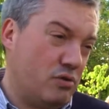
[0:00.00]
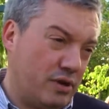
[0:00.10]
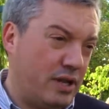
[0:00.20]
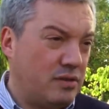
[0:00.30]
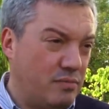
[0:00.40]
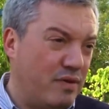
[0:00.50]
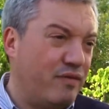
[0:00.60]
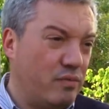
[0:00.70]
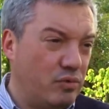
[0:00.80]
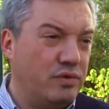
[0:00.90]
concreto de
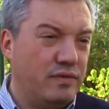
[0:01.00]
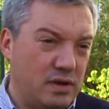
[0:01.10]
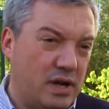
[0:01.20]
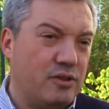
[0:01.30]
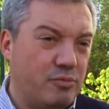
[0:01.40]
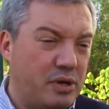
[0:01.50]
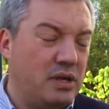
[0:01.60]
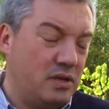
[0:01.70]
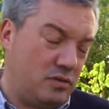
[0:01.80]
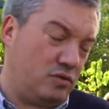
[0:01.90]
Mafamudo, Vilar do
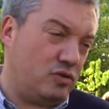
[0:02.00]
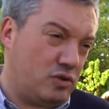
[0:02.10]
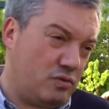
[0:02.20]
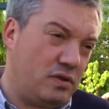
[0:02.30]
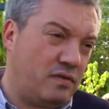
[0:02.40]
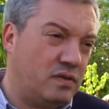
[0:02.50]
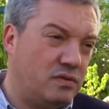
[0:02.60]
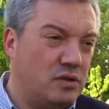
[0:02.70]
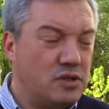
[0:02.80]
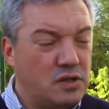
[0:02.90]
Paraíso, são
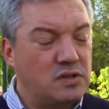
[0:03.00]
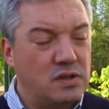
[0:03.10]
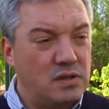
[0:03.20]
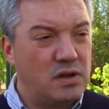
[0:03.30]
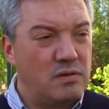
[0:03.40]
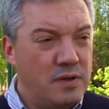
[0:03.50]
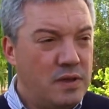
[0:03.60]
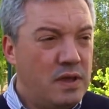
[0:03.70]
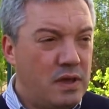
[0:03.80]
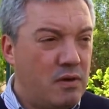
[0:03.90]
intervenções que ascenderam
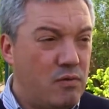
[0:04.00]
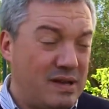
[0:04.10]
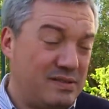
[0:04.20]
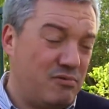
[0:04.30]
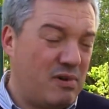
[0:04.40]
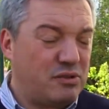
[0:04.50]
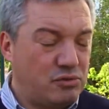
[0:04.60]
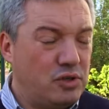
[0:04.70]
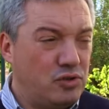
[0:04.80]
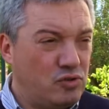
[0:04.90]
a quase
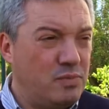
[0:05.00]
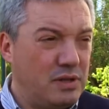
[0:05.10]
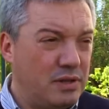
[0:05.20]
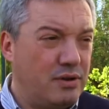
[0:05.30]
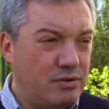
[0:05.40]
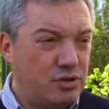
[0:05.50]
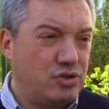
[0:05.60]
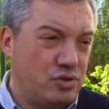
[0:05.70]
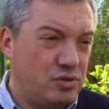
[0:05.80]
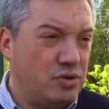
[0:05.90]
400 mil
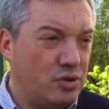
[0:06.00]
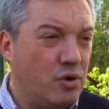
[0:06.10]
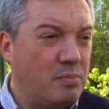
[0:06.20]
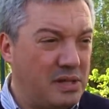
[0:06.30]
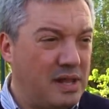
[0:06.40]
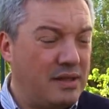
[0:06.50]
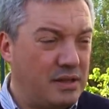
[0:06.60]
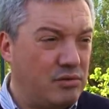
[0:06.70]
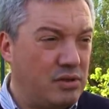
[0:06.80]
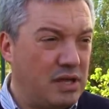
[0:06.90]
euros, eh,
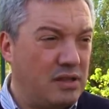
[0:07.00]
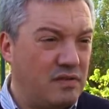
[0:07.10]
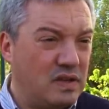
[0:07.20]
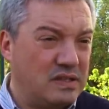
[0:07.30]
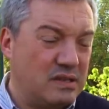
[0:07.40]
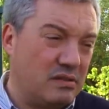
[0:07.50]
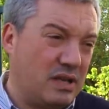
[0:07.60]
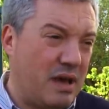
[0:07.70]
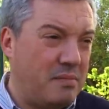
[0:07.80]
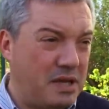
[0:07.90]
compilada toda a intervenção de
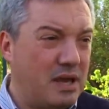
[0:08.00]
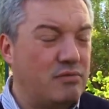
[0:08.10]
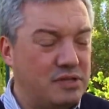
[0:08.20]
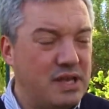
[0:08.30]
Câmara e Águas de